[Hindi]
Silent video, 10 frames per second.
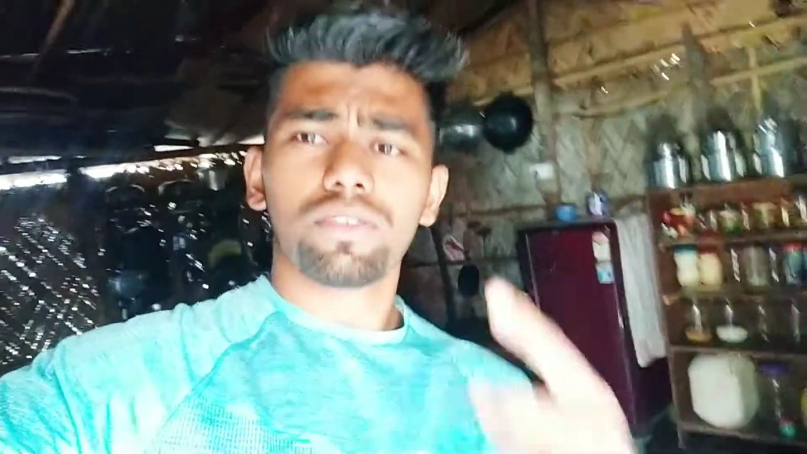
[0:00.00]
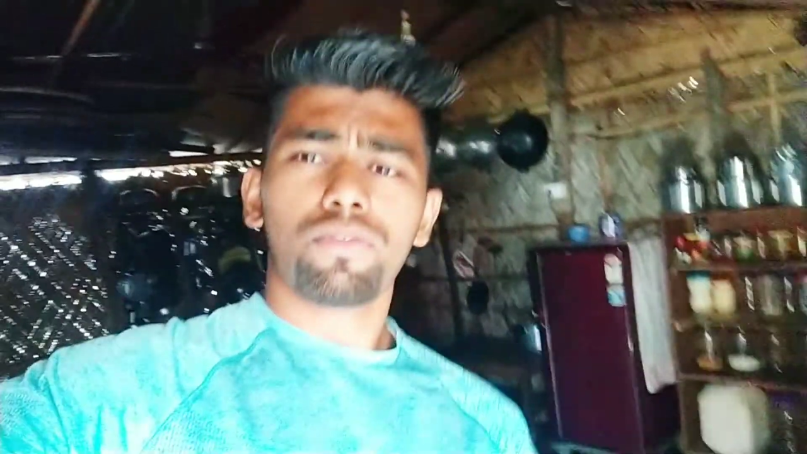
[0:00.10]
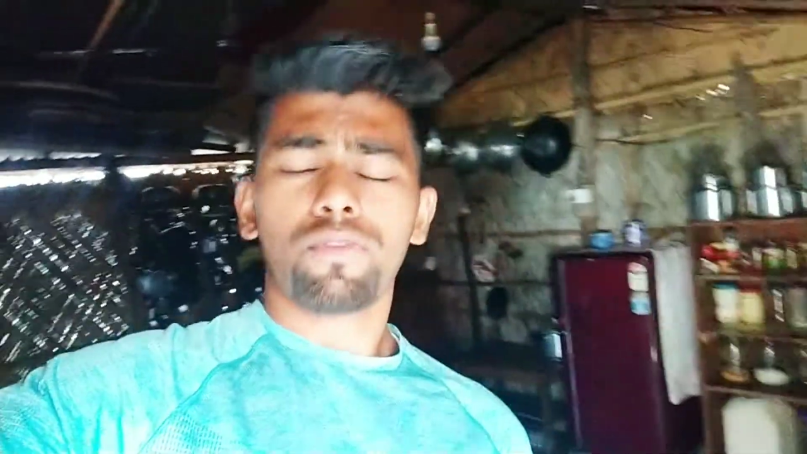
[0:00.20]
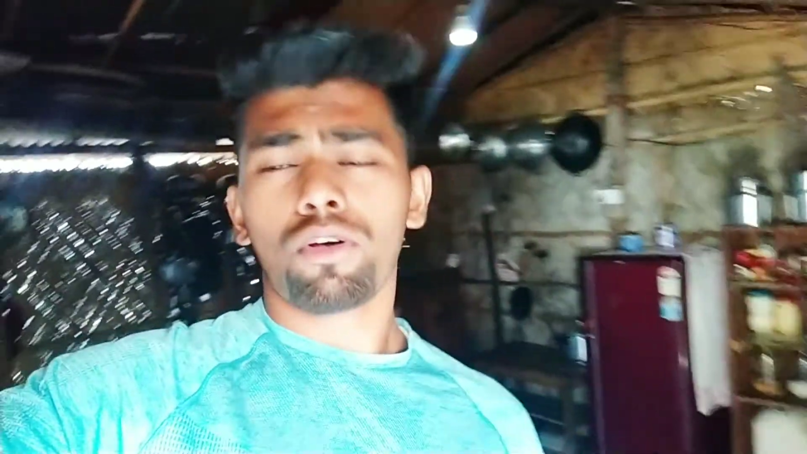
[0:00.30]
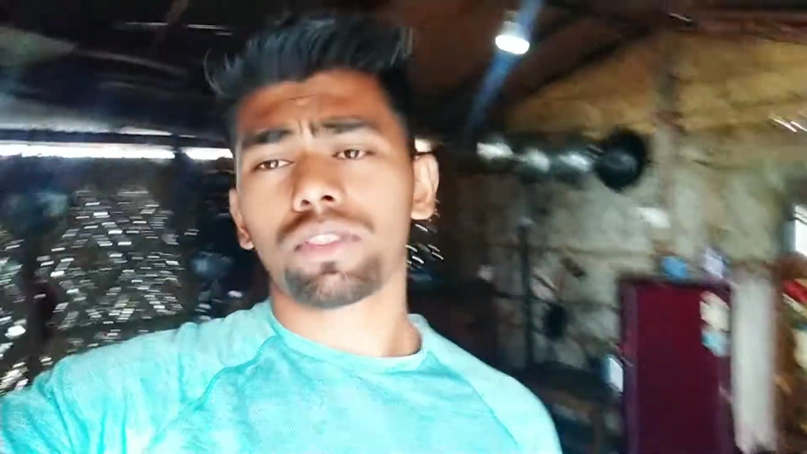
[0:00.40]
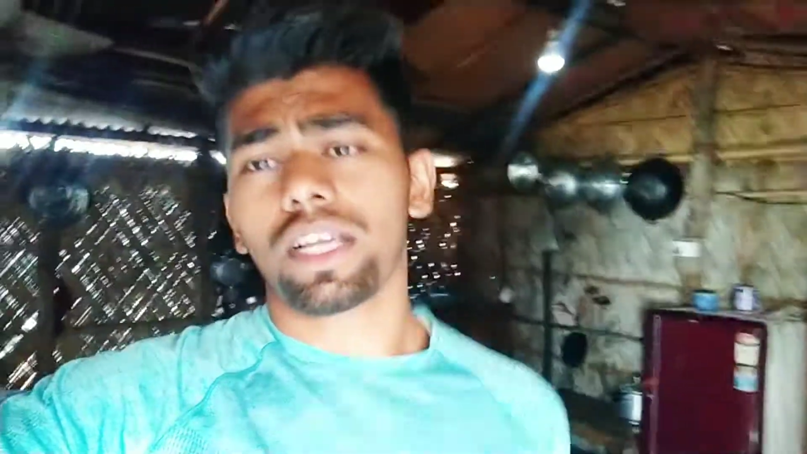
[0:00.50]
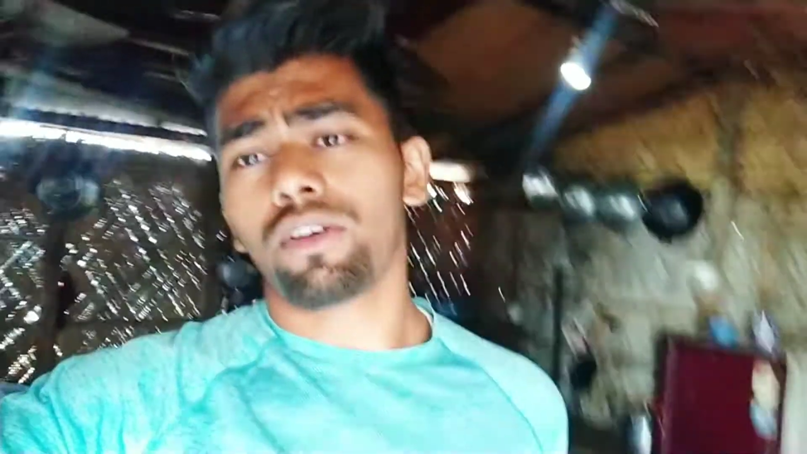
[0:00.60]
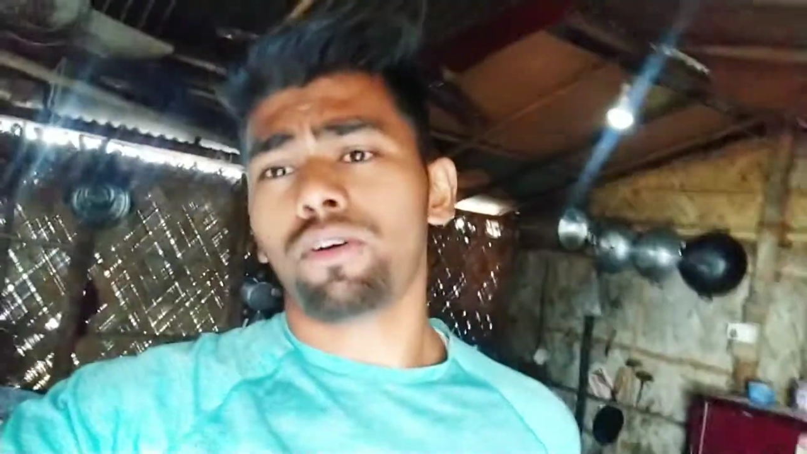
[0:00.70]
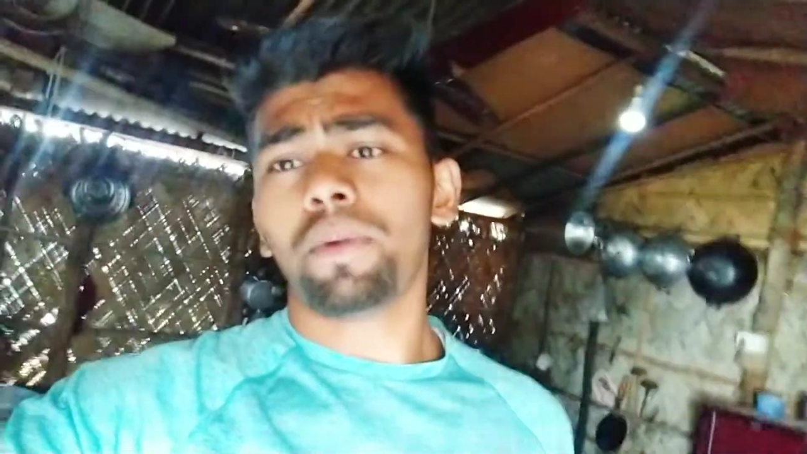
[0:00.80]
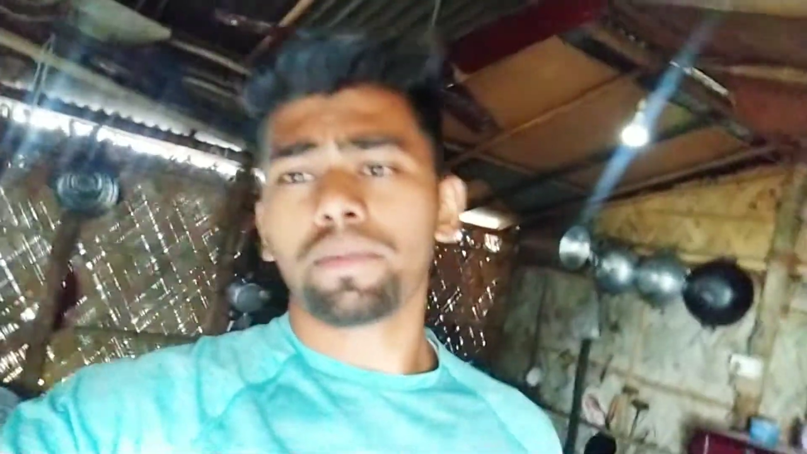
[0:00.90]
ऑफ व्लॉग्स आई
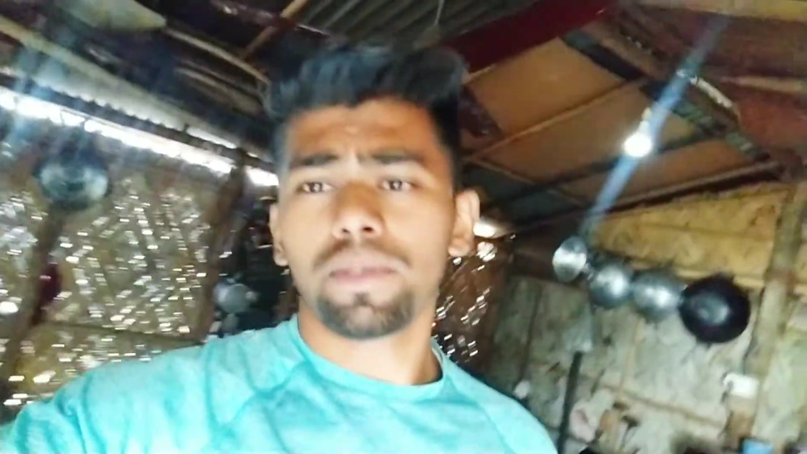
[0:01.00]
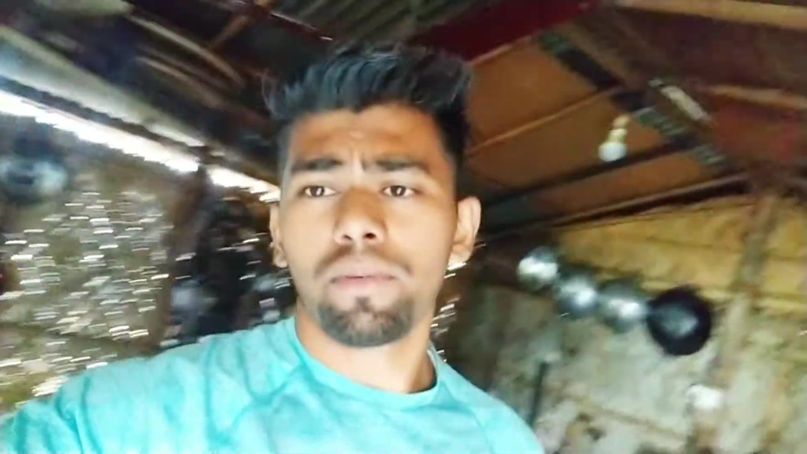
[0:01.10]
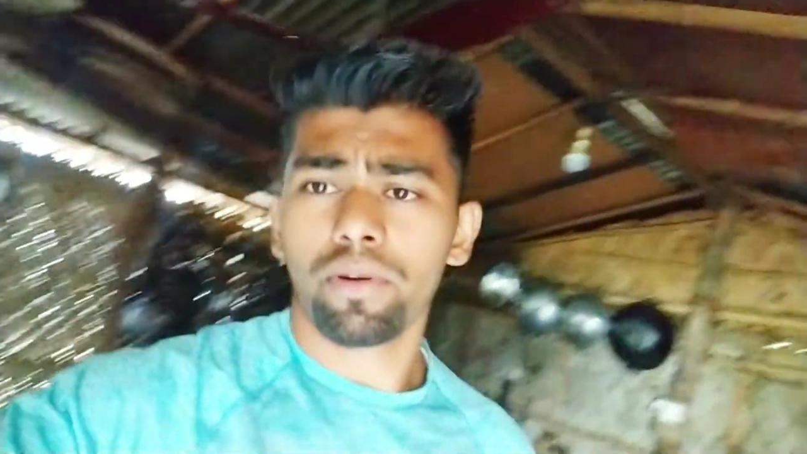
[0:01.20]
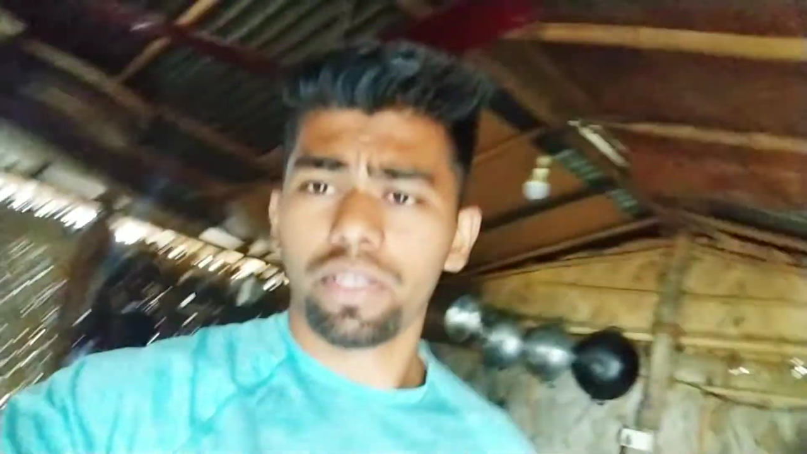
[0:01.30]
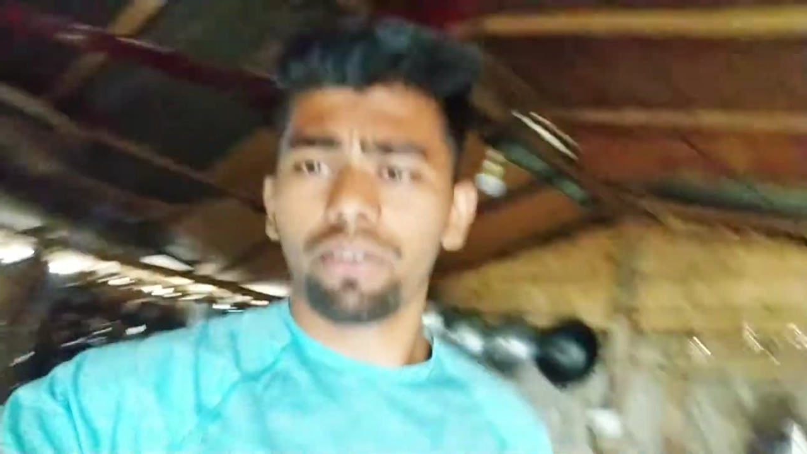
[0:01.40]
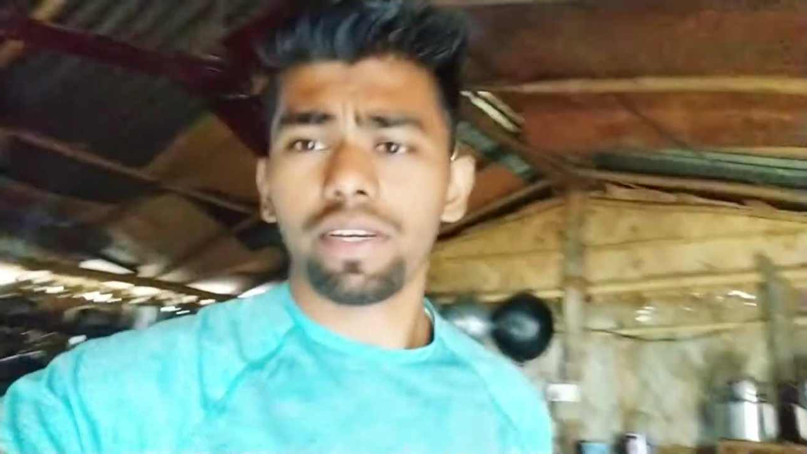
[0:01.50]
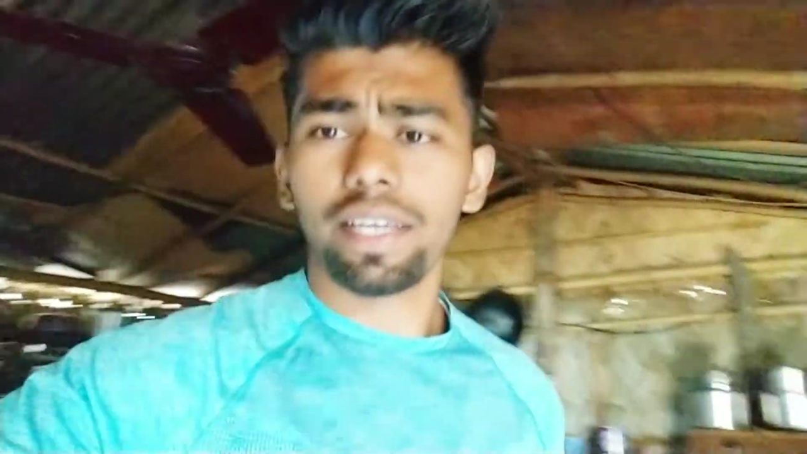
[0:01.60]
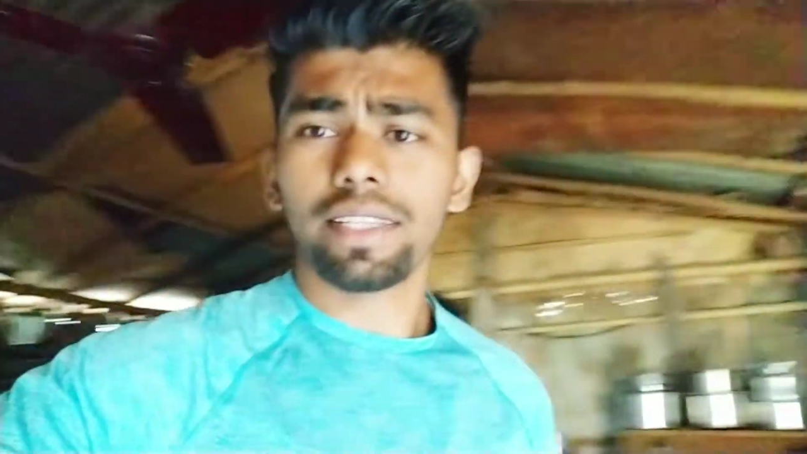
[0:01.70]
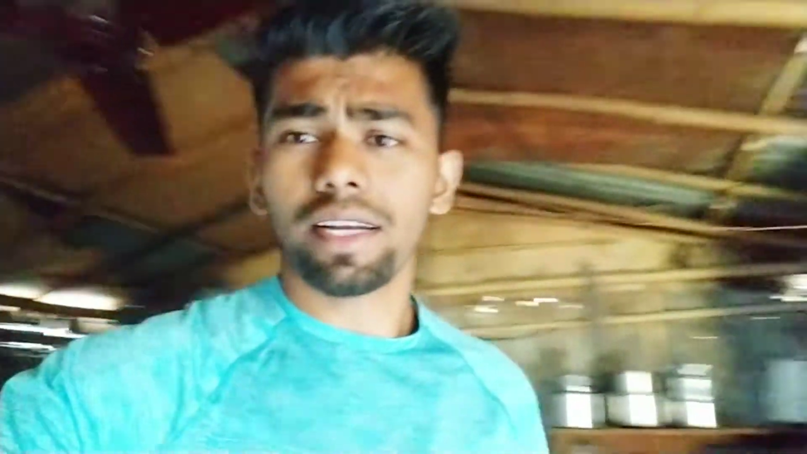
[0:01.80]
होप आप सब लोग ठीक होंगे